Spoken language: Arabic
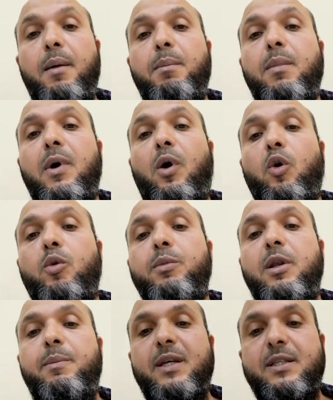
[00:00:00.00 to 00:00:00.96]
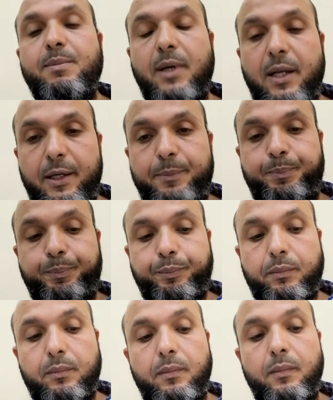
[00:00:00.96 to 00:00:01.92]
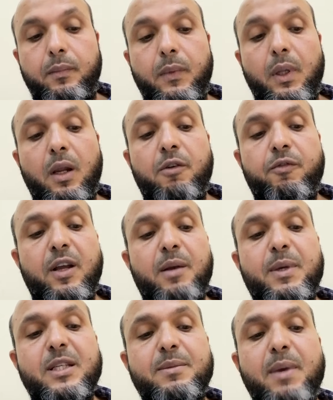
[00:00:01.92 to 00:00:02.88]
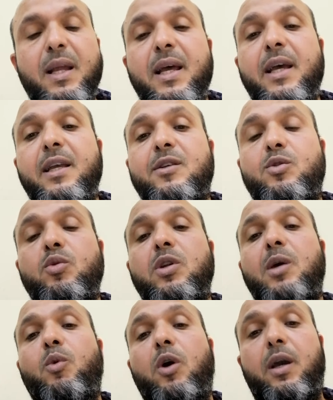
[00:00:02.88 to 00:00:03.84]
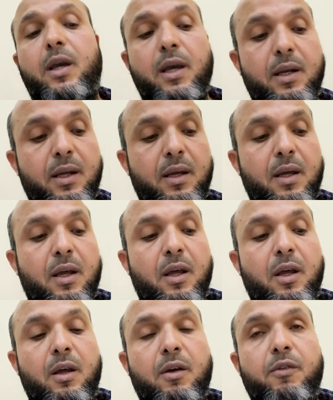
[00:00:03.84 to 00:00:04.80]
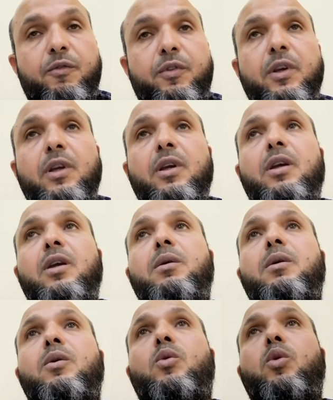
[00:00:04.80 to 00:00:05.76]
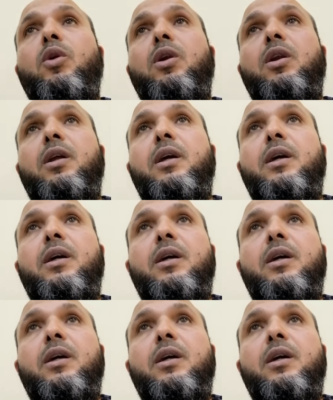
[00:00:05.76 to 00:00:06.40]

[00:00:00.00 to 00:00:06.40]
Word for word: أما حكم البسملة فالبسملة هي سنة مؤكدة في كل